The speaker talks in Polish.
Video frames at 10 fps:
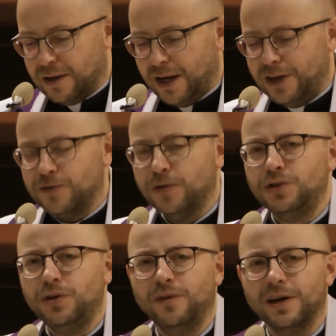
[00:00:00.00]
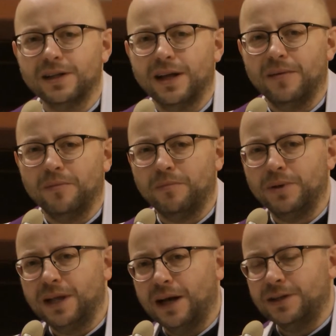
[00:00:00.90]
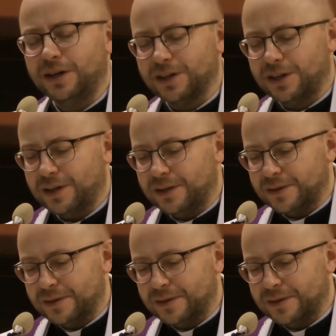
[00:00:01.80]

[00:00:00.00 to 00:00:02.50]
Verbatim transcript: Dalej zwróćcie uwagę na pytanie, jakie